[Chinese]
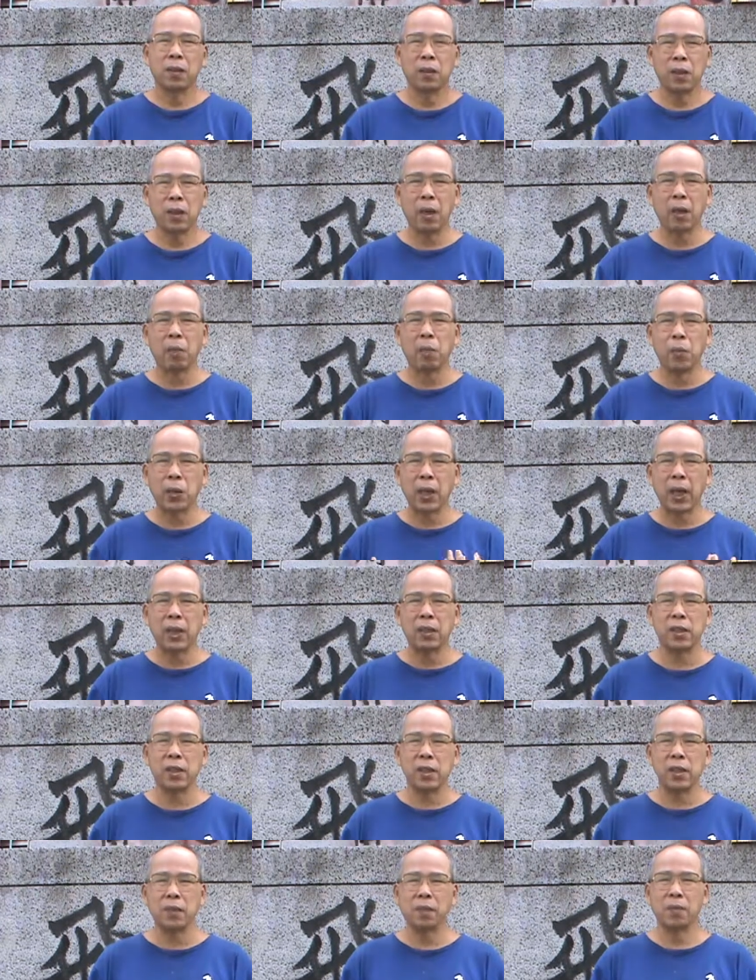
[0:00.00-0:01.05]
他很不甘
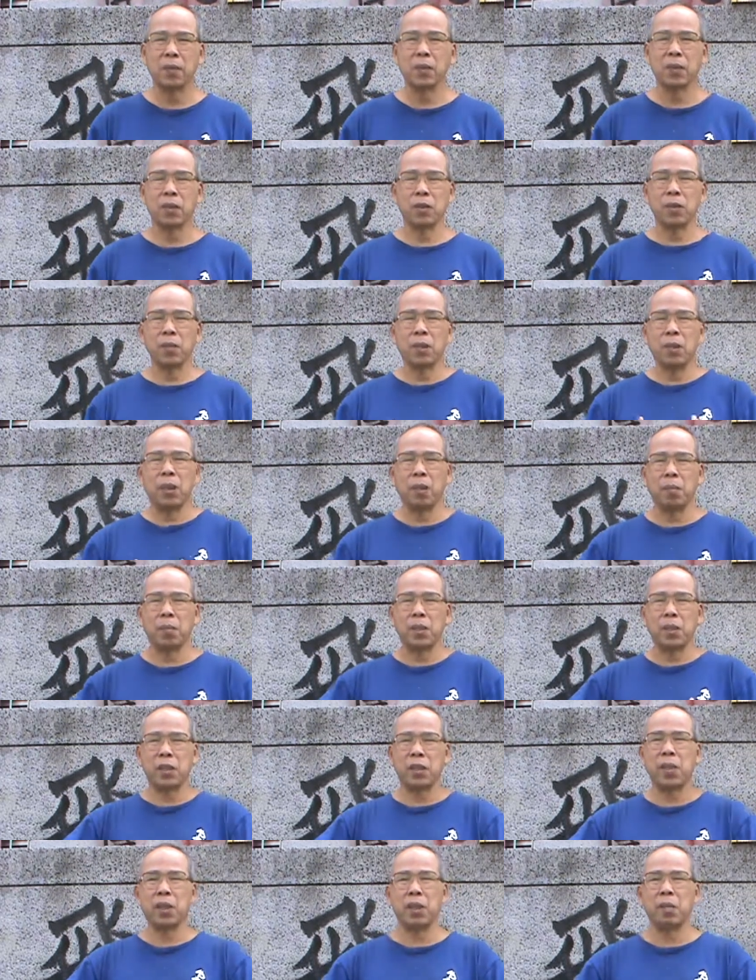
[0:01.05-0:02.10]
心，所以他们
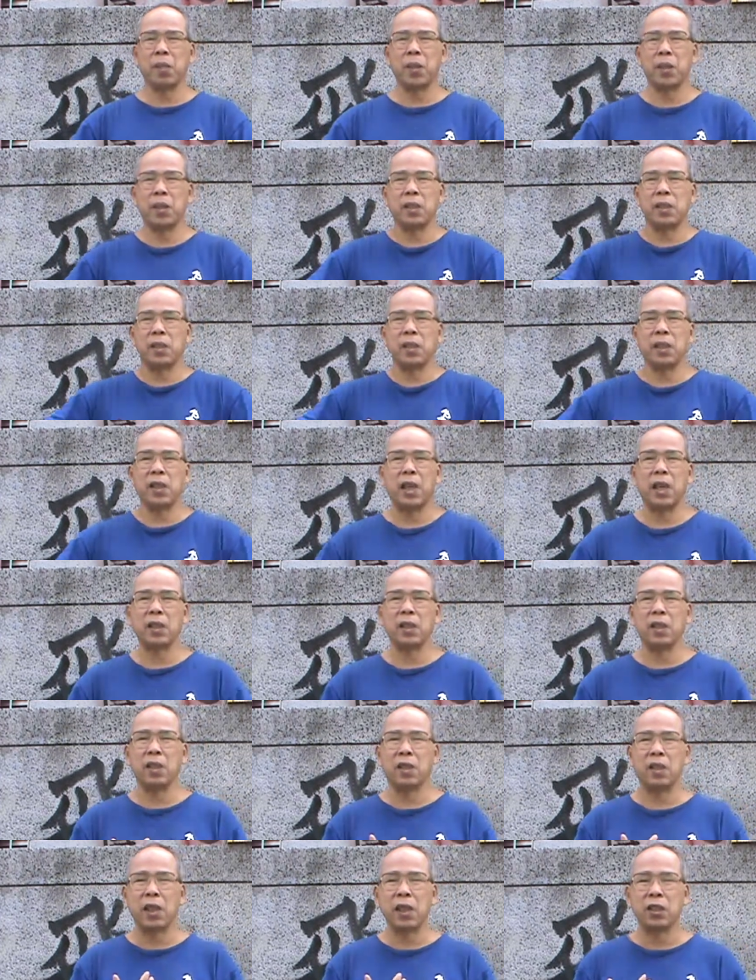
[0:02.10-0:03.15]
心里面一直燃
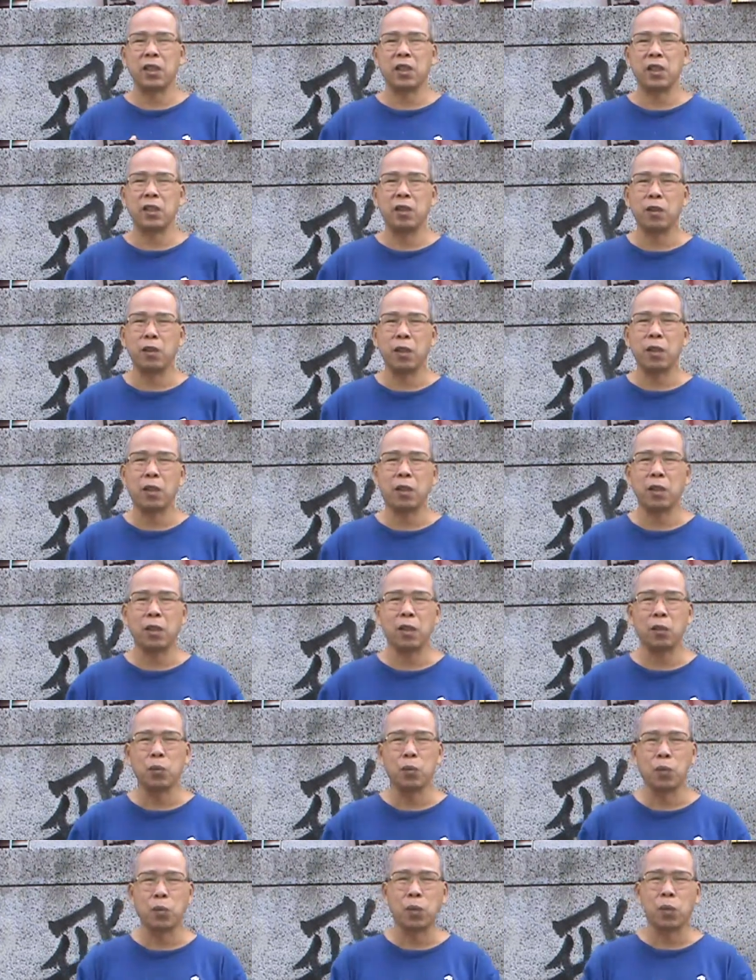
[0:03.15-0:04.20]
着燃起一一个
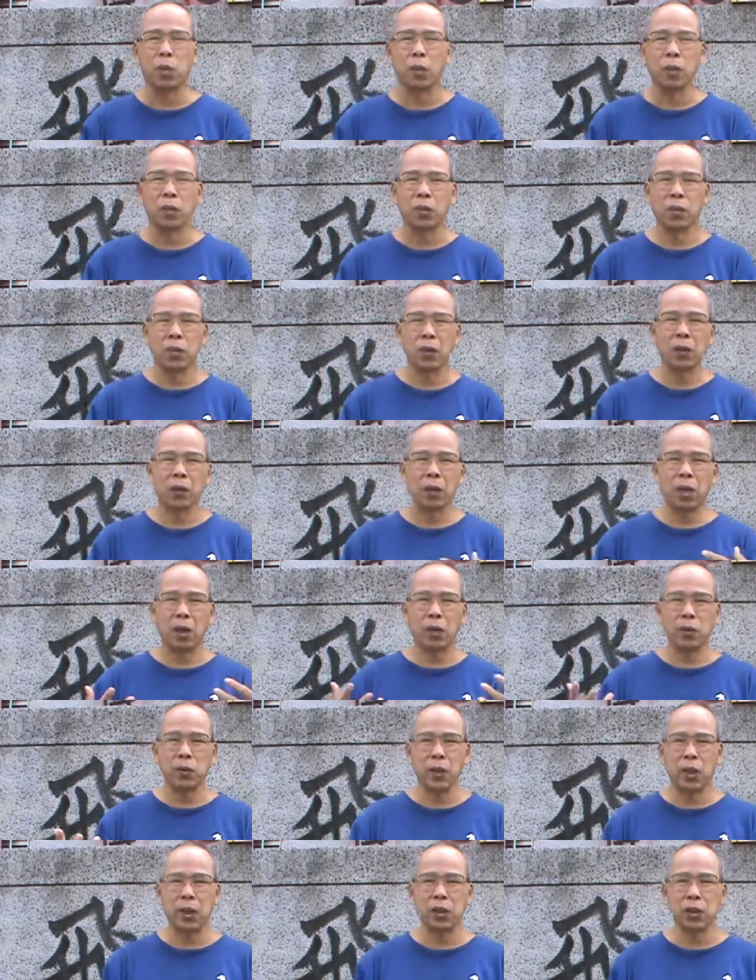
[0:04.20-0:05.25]
怒火。大
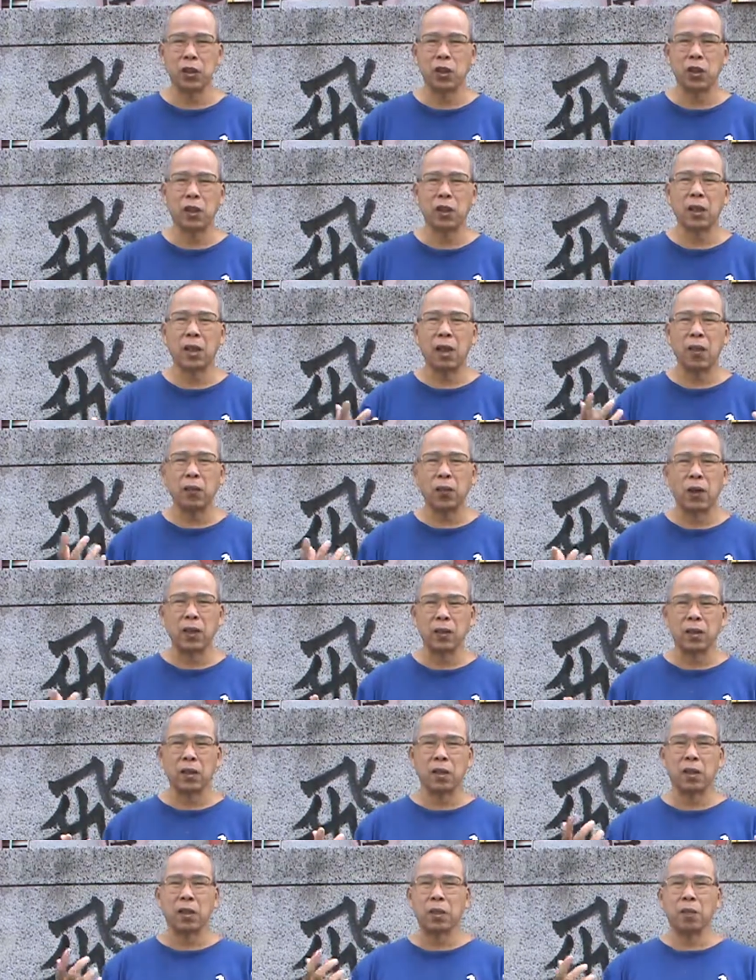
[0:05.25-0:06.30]
陆一开始开放
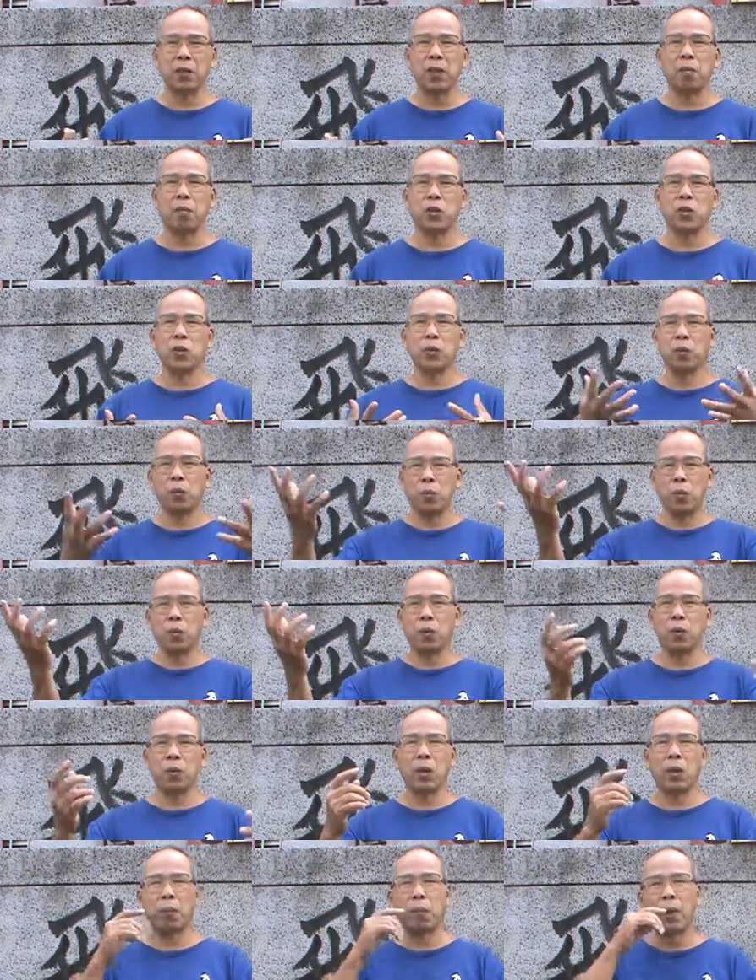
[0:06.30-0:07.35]
之后，他们就
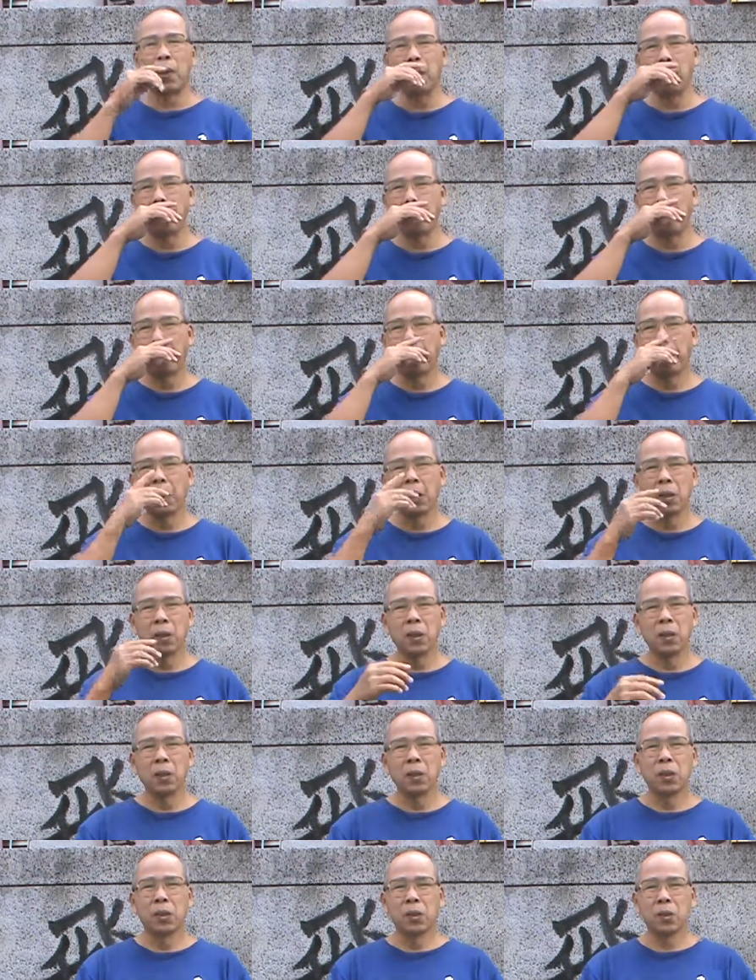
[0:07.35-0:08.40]
往外跑，
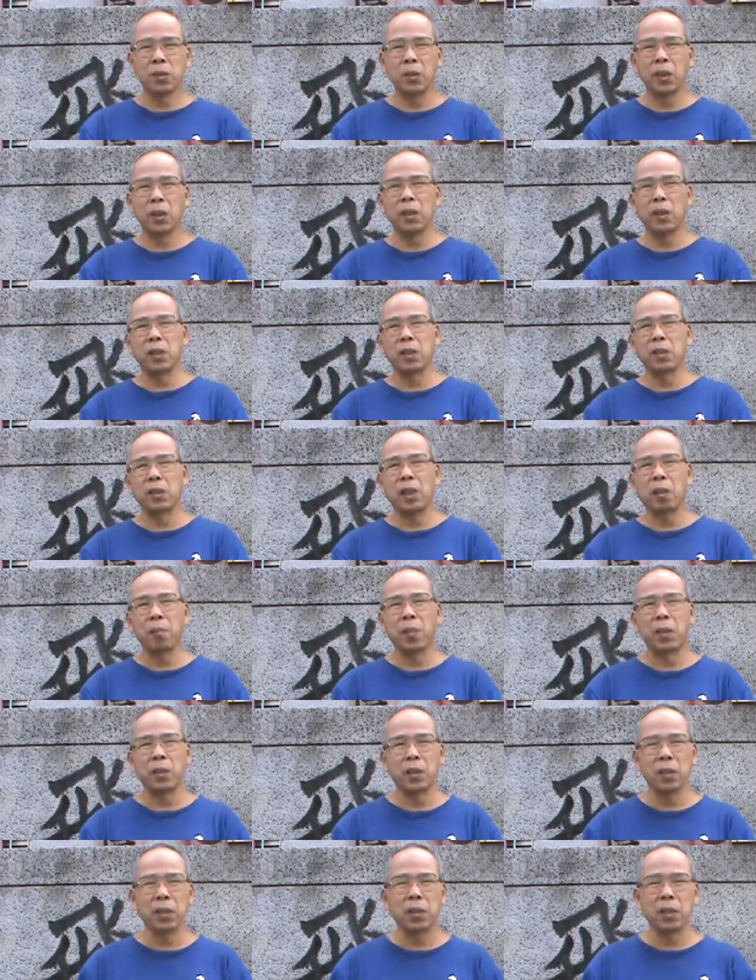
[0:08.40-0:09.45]
所以三
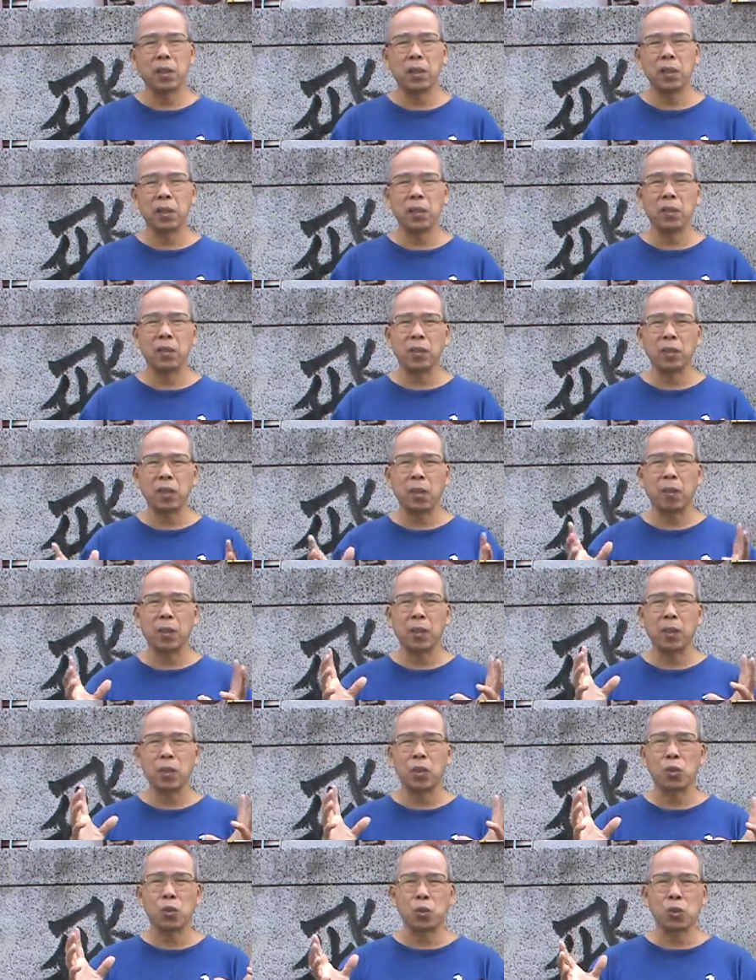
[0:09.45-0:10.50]
毛的歌，三毛
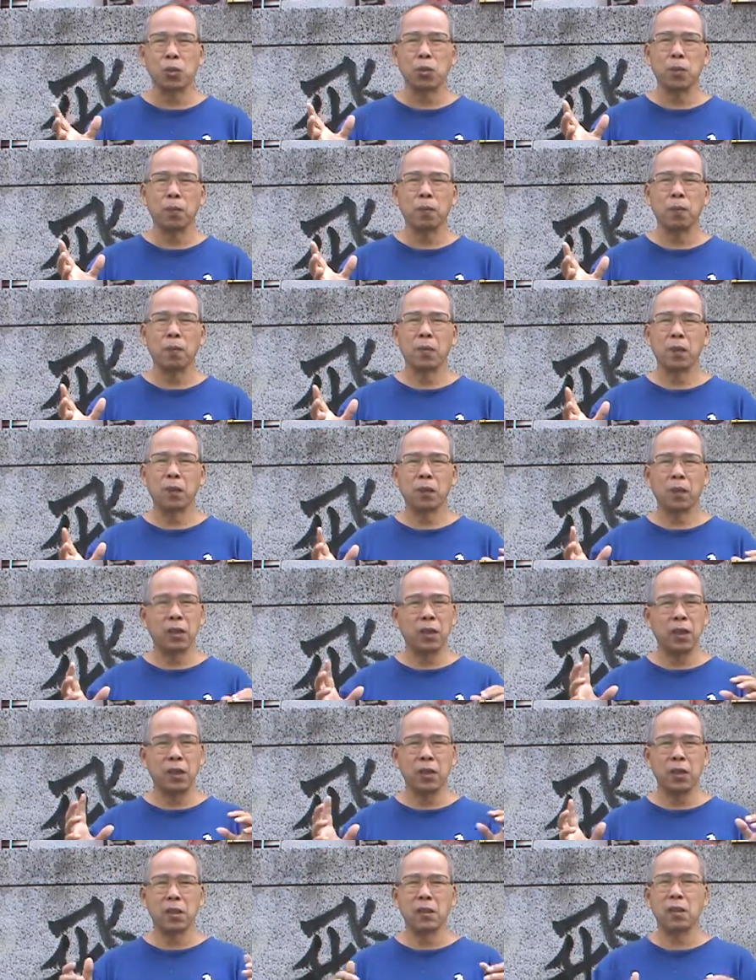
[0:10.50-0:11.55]
的书，
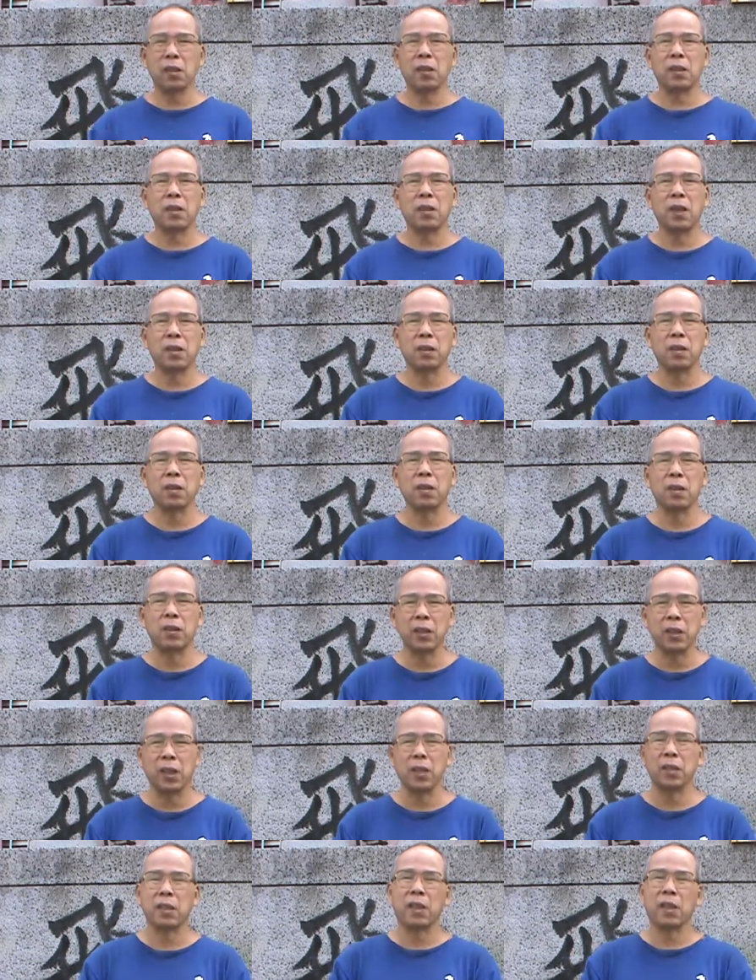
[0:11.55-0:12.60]
一直畅销到
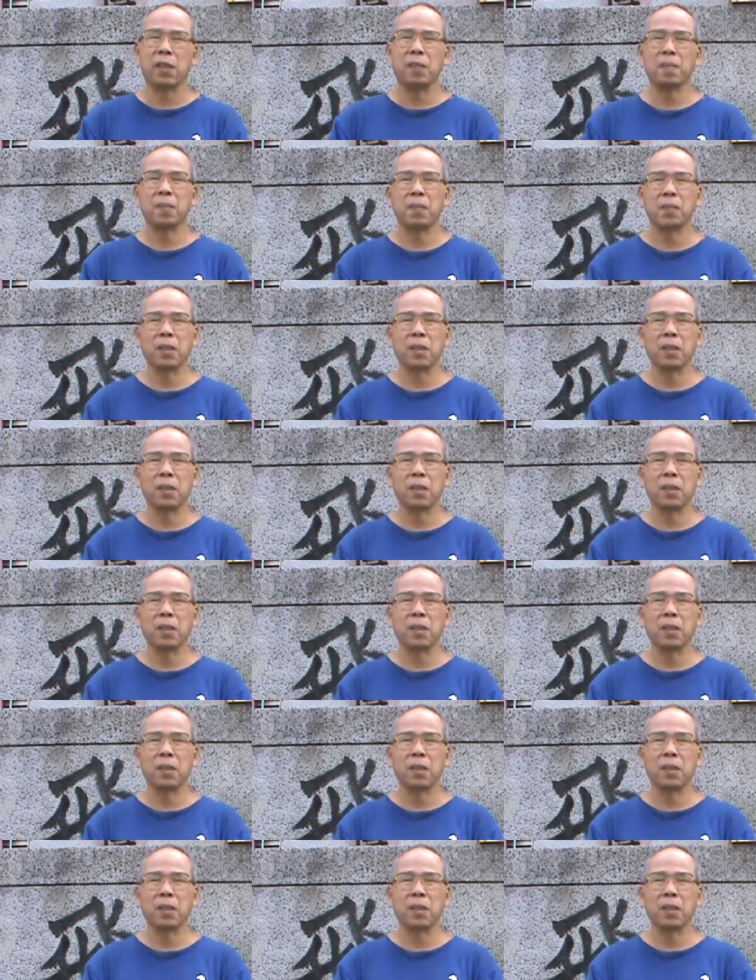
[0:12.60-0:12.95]
现在。